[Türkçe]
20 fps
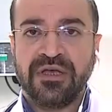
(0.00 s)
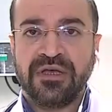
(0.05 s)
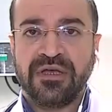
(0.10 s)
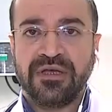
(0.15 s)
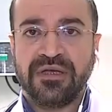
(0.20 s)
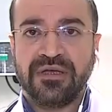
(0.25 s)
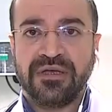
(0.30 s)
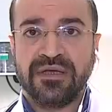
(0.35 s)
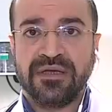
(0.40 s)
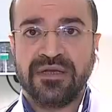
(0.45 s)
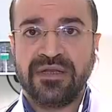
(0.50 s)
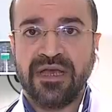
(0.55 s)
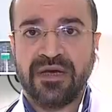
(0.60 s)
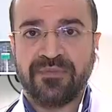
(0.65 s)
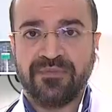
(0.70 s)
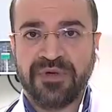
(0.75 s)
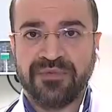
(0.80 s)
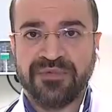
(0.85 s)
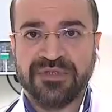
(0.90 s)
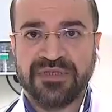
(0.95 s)
E, ne
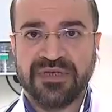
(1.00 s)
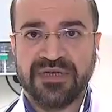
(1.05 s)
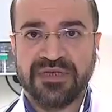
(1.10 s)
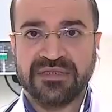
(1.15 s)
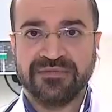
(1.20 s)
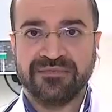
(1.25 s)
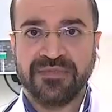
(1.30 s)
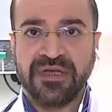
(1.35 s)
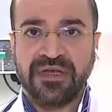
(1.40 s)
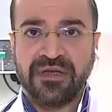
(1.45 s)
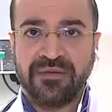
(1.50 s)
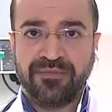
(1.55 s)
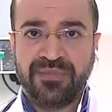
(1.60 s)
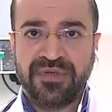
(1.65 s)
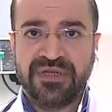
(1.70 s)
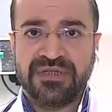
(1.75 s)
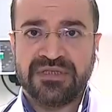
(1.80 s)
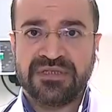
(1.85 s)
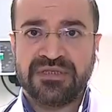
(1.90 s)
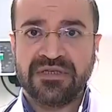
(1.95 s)
yapmamız lazım?
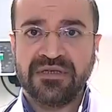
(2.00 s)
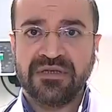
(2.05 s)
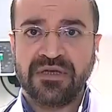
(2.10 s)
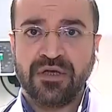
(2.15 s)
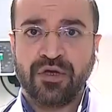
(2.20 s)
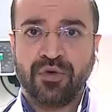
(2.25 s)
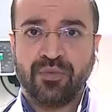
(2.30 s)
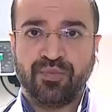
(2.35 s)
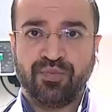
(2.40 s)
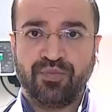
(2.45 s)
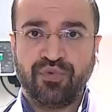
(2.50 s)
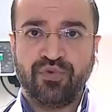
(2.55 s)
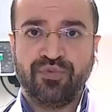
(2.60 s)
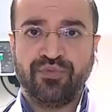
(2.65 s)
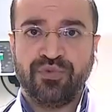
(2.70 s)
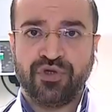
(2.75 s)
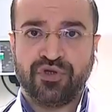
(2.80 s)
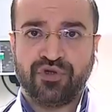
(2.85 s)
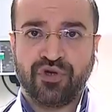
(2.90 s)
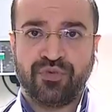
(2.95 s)
Birincisi bu
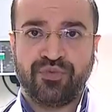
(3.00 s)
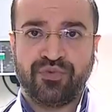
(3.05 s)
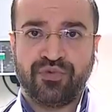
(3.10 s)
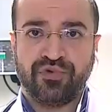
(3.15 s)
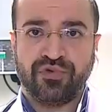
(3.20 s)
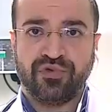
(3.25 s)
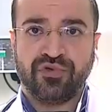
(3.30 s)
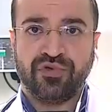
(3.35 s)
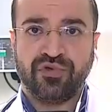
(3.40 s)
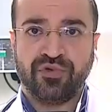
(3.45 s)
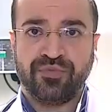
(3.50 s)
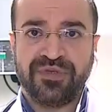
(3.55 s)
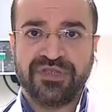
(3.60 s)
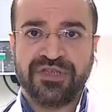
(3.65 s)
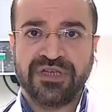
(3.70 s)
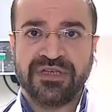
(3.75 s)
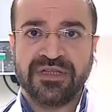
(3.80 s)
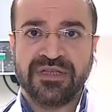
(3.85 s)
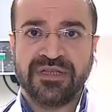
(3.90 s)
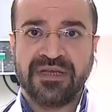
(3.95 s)
mikrop e, bir
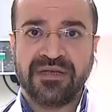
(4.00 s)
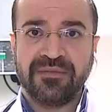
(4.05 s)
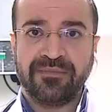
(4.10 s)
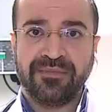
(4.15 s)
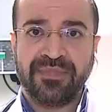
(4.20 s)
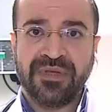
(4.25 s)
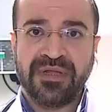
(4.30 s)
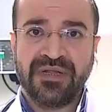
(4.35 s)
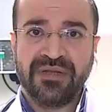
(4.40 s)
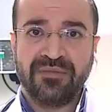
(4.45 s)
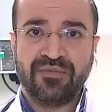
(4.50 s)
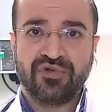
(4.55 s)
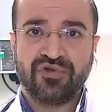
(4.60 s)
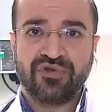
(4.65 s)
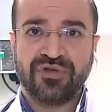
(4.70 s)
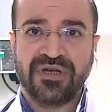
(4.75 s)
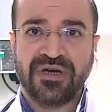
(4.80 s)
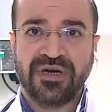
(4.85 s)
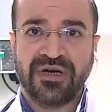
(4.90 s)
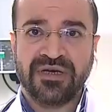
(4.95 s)
şekilde belli bir
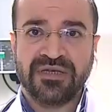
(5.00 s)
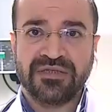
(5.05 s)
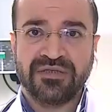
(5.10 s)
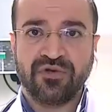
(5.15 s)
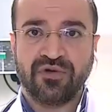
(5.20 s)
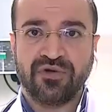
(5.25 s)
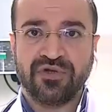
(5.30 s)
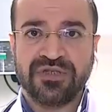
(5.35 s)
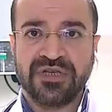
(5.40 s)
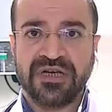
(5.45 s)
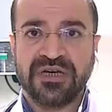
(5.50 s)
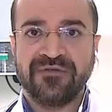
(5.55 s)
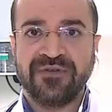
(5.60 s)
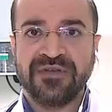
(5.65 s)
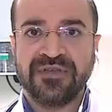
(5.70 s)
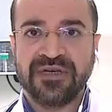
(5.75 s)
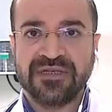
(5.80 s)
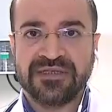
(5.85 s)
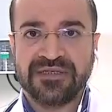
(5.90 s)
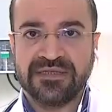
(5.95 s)
süre az da olsa
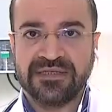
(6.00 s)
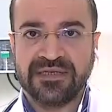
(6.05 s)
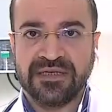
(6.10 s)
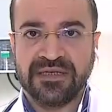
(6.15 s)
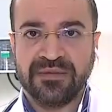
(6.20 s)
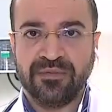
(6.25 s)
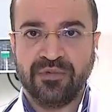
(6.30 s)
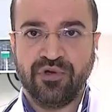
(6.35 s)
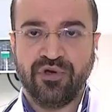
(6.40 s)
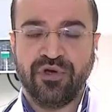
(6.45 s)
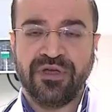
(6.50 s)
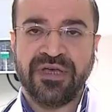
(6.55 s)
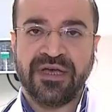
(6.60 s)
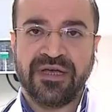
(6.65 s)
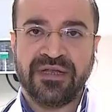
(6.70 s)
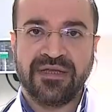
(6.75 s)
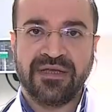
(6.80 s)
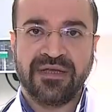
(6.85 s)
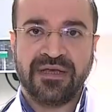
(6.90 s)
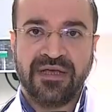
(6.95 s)
havada asıl kalabiliyor.
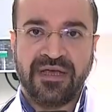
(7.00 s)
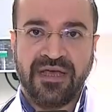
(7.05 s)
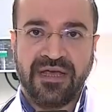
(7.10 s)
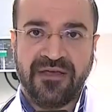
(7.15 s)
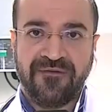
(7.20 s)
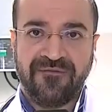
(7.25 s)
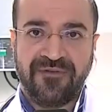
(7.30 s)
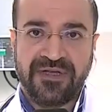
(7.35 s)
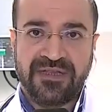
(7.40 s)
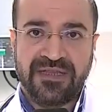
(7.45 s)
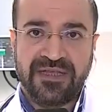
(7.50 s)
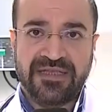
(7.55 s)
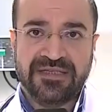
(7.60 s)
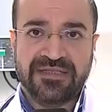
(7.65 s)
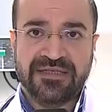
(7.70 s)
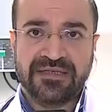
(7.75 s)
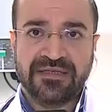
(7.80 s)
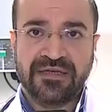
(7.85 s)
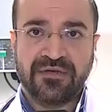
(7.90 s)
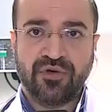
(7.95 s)
Yani enfekte
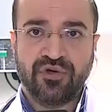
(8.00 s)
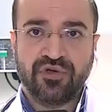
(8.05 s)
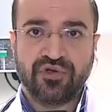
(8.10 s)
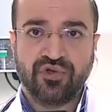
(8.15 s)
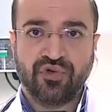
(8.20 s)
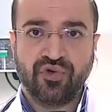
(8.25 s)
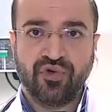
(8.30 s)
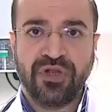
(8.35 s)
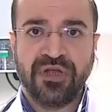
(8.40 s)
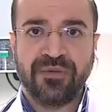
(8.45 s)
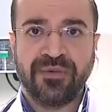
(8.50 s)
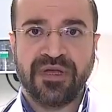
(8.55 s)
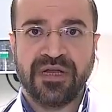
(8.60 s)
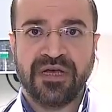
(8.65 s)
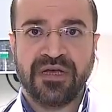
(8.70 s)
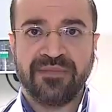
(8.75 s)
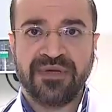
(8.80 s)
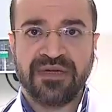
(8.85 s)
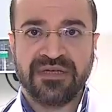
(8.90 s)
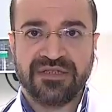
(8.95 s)
insanların öksürüğüyle
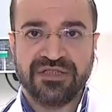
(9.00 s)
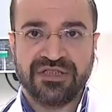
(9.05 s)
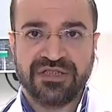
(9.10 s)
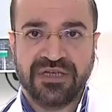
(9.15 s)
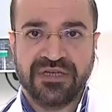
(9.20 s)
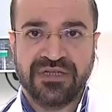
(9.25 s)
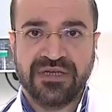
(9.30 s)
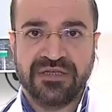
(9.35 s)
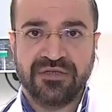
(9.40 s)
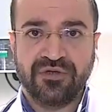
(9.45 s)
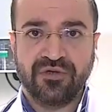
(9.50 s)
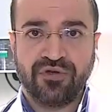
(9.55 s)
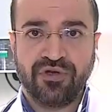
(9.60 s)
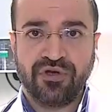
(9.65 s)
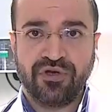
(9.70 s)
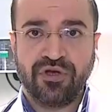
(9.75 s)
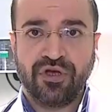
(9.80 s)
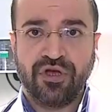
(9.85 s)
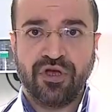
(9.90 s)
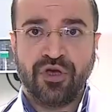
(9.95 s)
beraber dışarıya
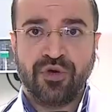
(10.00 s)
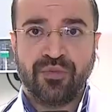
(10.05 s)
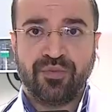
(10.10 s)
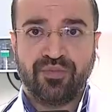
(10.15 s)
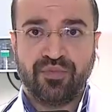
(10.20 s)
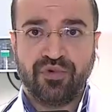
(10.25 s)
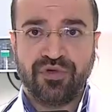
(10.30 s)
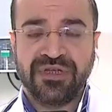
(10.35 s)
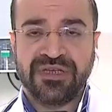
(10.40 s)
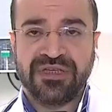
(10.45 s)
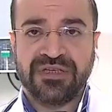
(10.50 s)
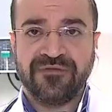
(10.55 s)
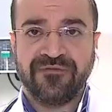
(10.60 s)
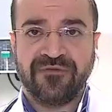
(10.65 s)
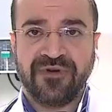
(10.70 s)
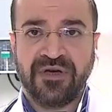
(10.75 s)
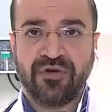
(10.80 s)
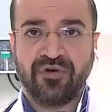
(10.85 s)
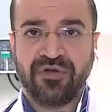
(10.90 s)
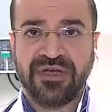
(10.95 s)
atılıyor buradaki
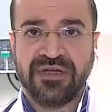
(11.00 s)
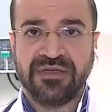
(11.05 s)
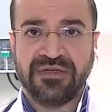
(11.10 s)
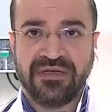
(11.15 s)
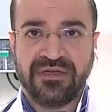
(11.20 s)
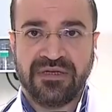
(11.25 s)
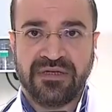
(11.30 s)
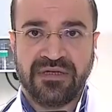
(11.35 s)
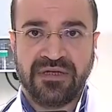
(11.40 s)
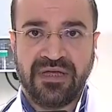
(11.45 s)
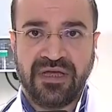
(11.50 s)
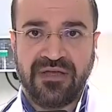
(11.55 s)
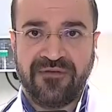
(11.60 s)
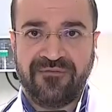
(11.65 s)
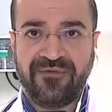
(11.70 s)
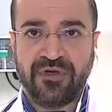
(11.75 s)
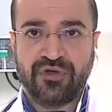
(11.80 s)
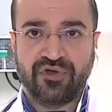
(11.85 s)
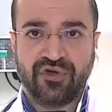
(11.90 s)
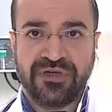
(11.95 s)
var olan e,
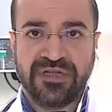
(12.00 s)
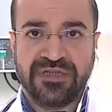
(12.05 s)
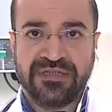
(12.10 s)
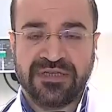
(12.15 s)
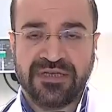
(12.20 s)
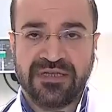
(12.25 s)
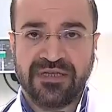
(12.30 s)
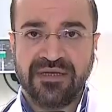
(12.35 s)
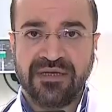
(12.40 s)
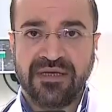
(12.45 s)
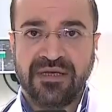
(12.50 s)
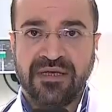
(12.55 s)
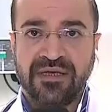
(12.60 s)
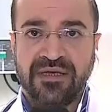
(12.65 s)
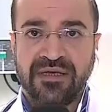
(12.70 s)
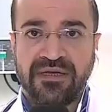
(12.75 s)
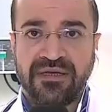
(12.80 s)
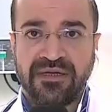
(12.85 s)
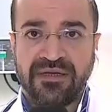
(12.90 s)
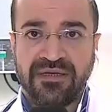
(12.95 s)
enfeksiyon etkeni
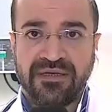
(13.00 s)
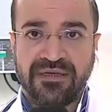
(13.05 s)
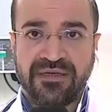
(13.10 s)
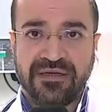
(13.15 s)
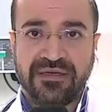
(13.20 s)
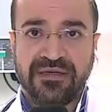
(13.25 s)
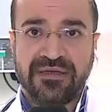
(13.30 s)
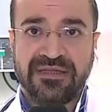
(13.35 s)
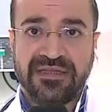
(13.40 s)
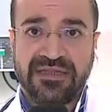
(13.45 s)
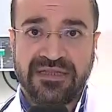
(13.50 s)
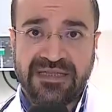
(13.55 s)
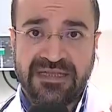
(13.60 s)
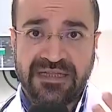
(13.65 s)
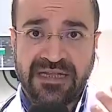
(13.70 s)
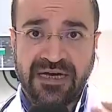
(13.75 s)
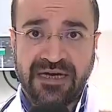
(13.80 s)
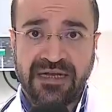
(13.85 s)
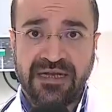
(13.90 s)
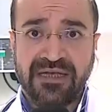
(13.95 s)
e,
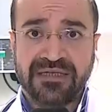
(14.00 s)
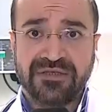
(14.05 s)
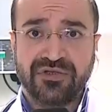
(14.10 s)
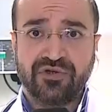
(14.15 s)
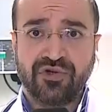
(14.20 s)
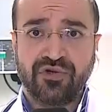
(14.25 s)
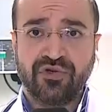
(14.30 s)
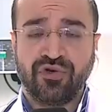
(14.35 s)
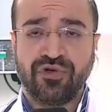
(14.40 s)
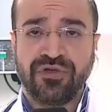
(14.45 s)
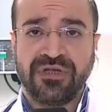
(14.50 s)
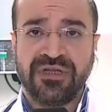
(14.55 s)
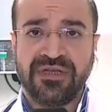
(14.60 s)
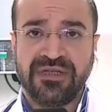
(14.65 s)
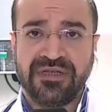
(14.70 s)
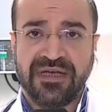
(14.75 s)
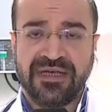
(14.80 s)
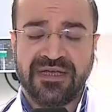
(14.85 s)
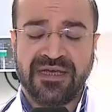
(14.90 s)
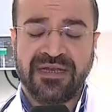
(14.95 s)
inhalasyon
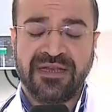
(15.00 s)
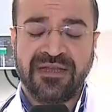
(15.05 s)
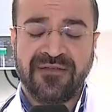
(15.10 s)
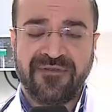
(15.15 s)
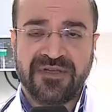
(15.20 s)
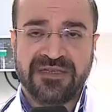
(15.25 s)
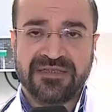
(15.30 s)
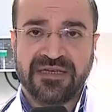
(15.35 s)
olayıyla yani nefes